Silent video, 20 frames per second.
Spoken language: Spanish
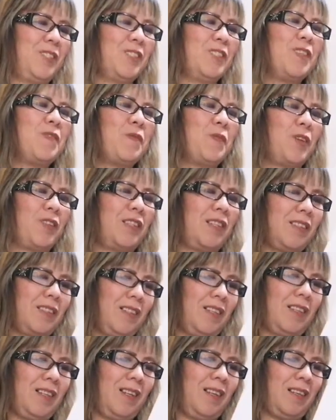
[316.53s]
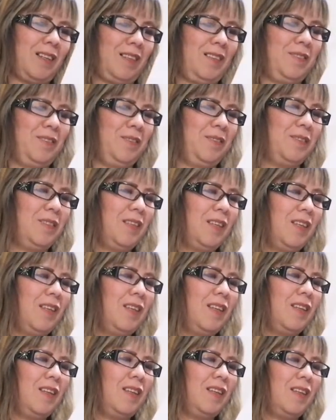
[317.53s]
pues lo importante de leer
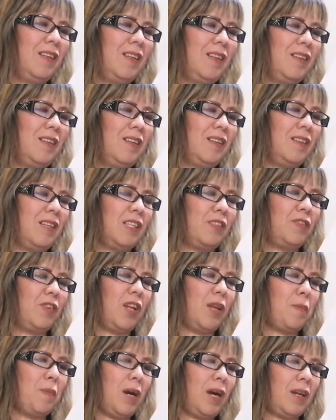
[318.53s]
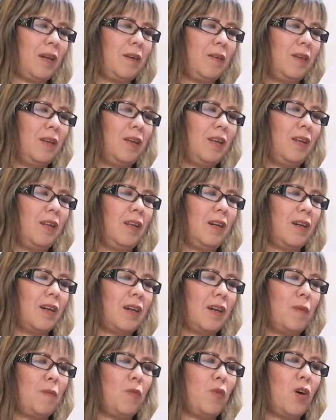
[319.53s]
desflemar,
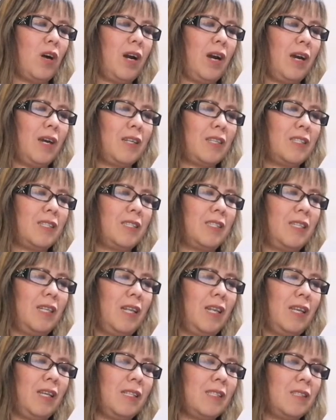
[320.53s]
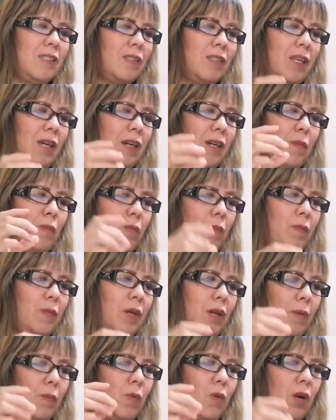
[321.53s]
remojar chiles, o sea,
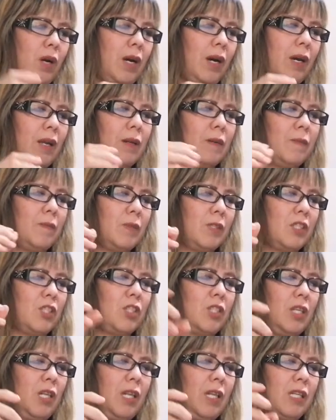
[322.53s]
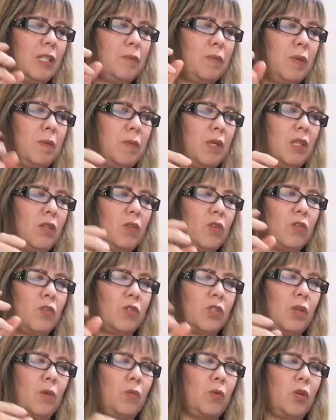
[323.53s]
remojar chiles, pimientos
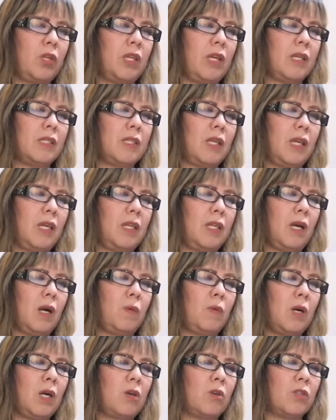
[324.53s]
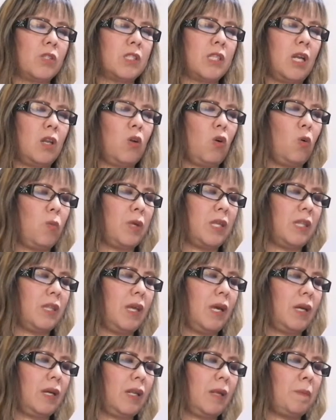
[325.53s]
o cebollas en agua con sal o
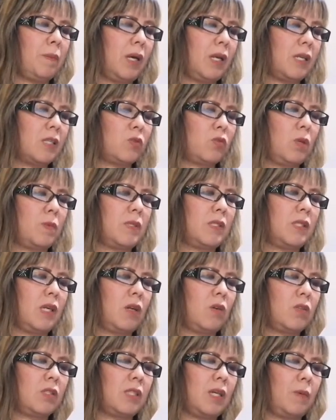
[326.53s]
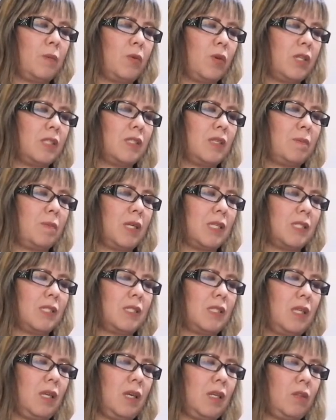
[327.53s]
vinagre para suavizar los sabores
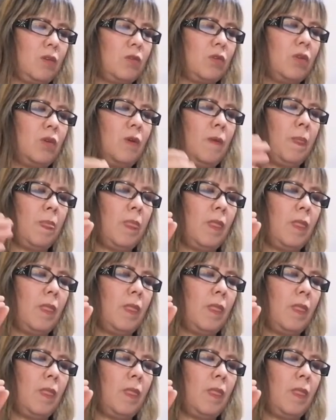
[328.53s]
demasiado,